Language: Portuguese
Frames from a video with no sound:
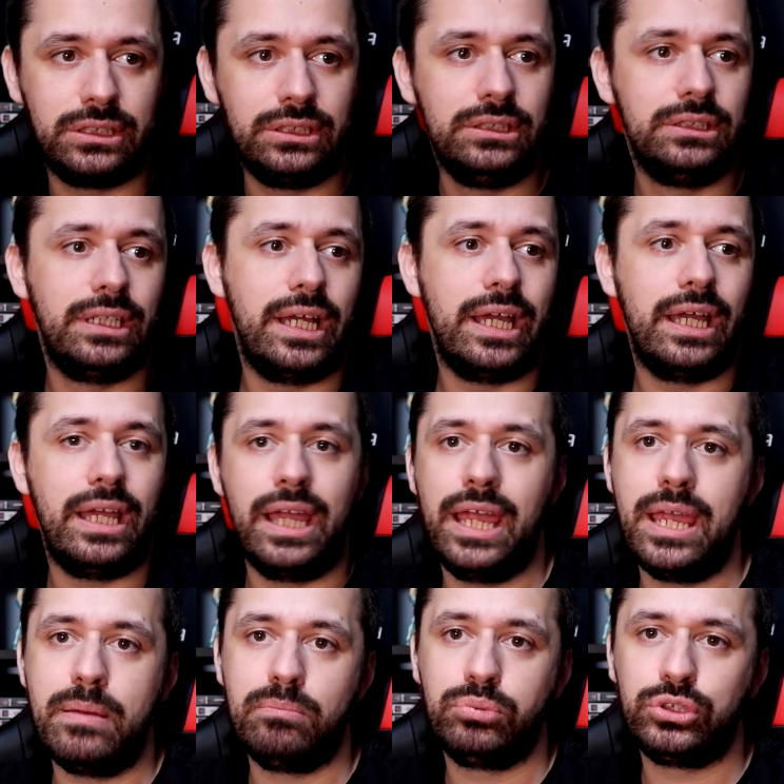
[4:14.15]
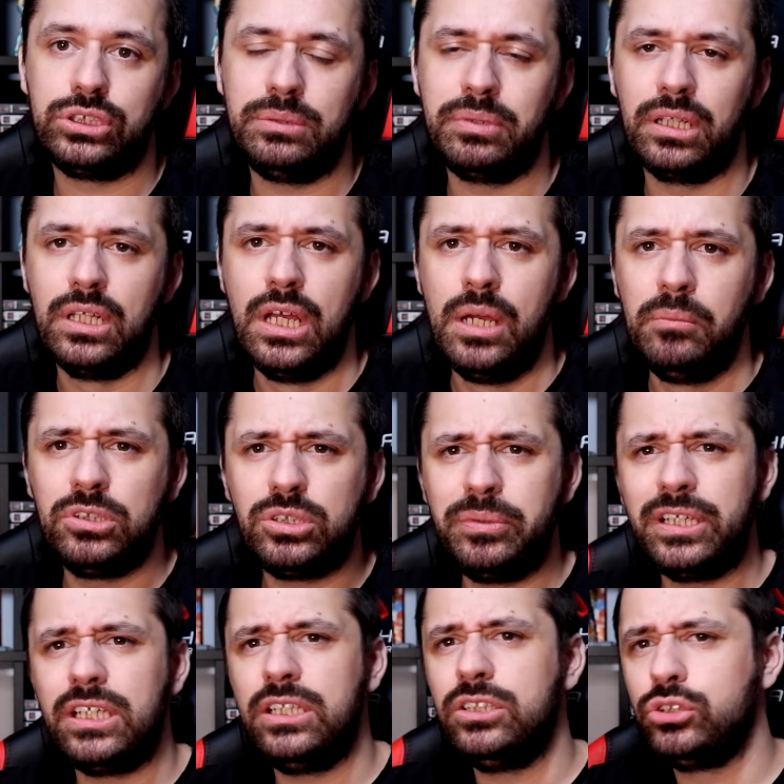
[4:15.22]
que é, é impossível. Meus
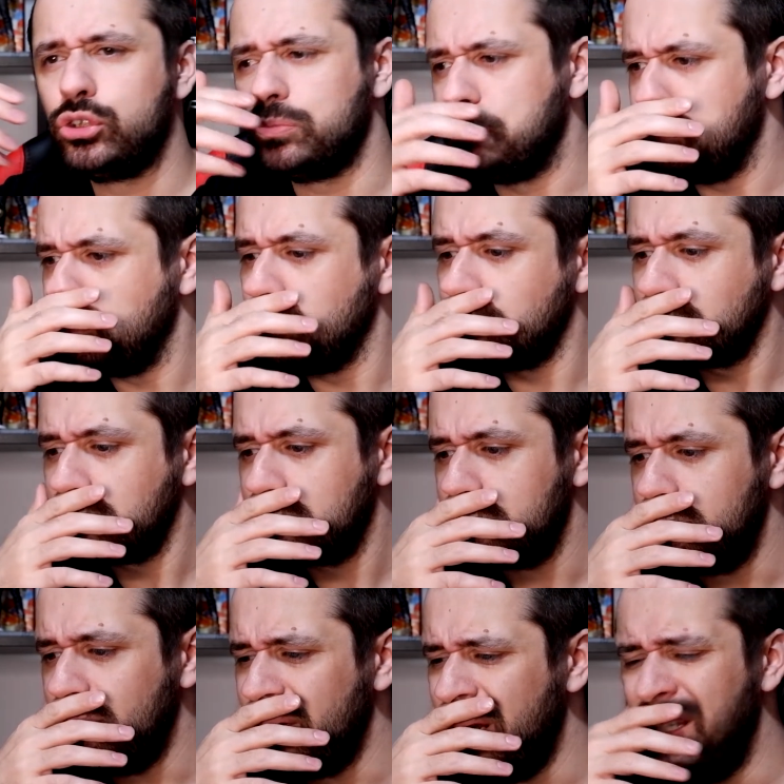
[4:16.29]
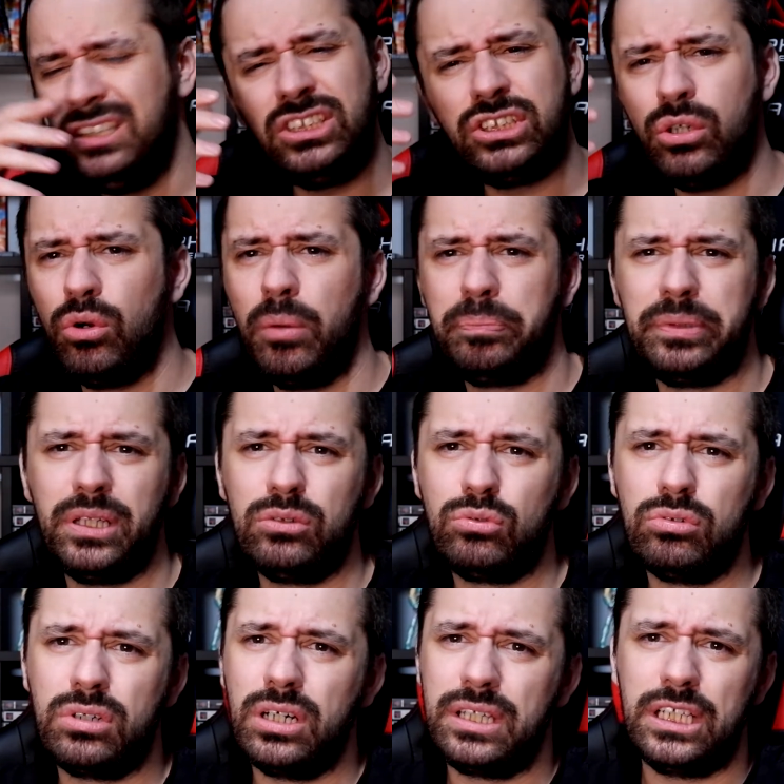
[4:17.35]
amiguinhos, isto é um apelo
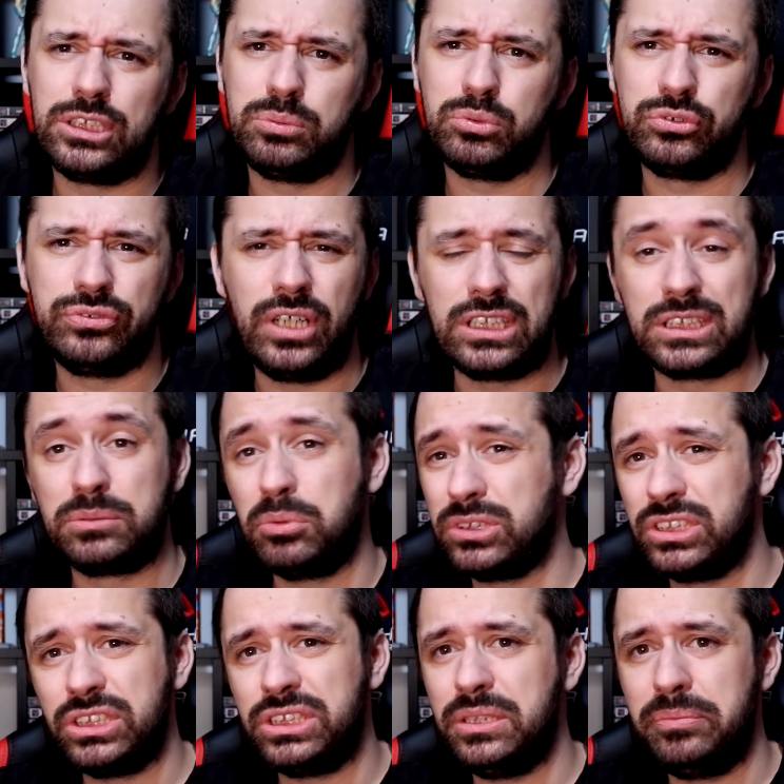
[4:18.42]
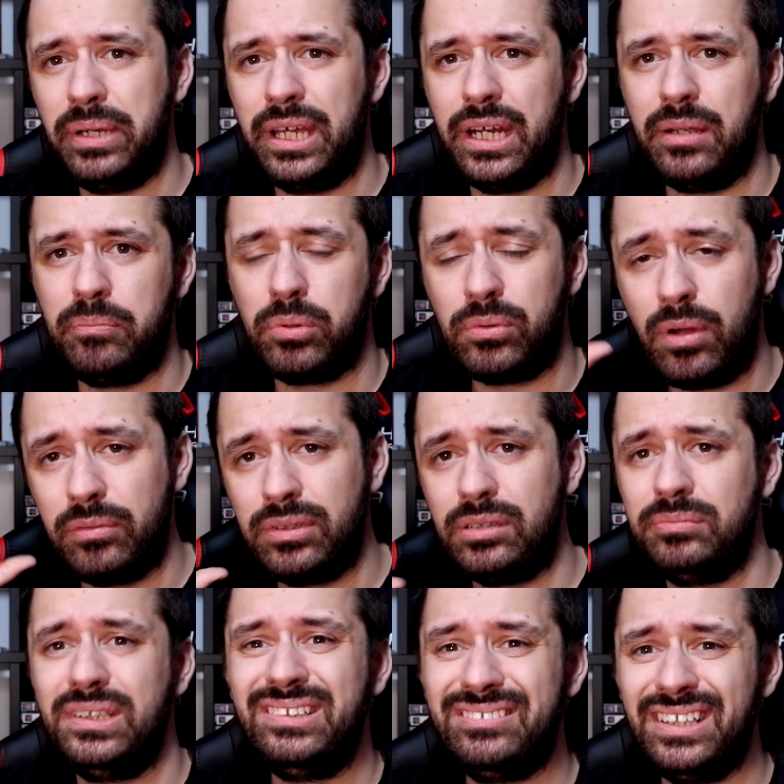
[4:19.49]
que o cadastro vos faz. Se vocês tiverem,
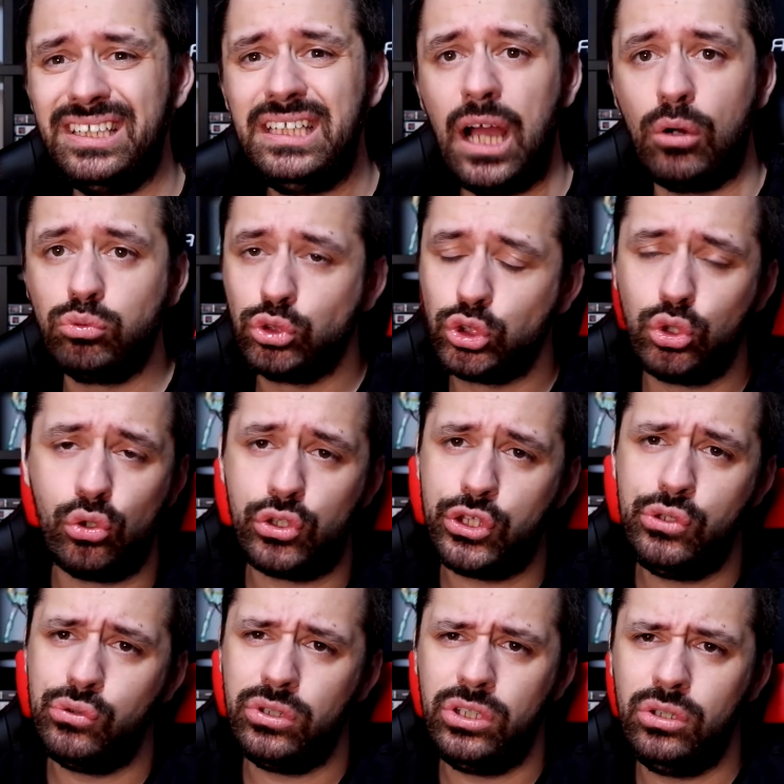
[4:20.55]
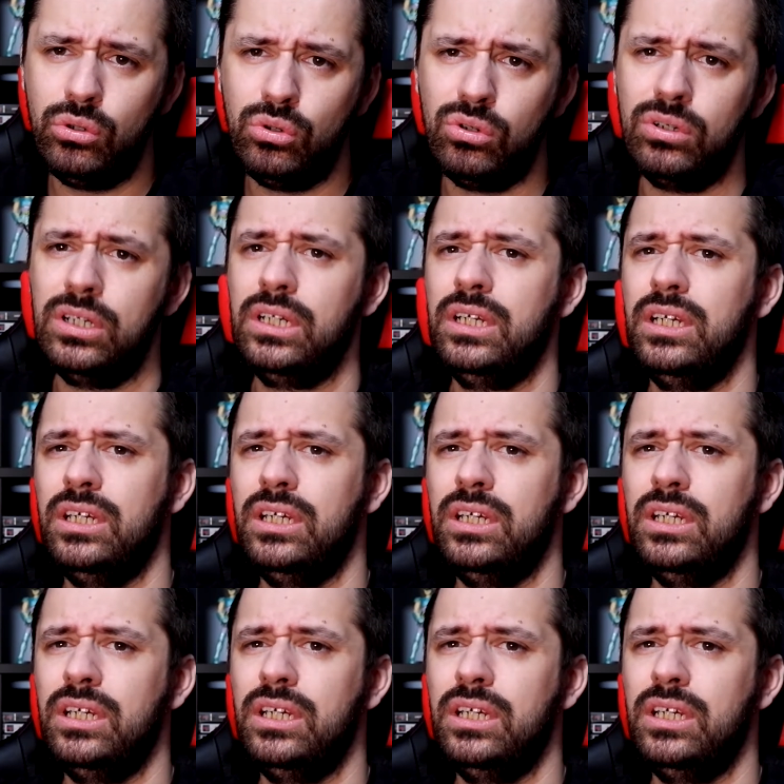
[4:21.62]
provavelmente, aí há um jogo de Yu-Gi-Oh!